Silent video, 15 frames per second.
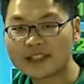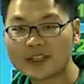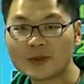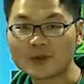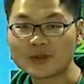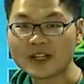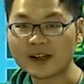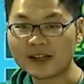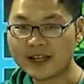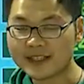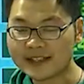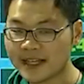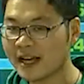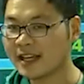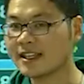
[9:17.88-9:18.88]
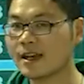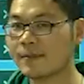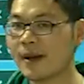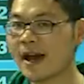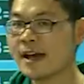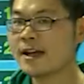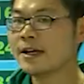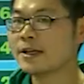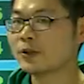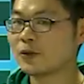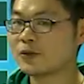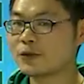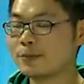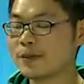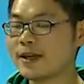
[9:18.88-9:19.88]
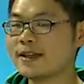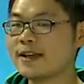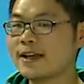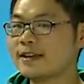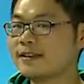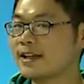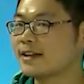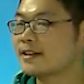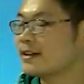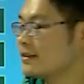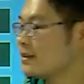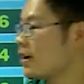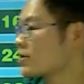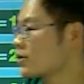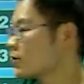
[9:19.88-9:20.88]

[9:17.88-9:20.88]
的基础上加一个八。同学们，能跟老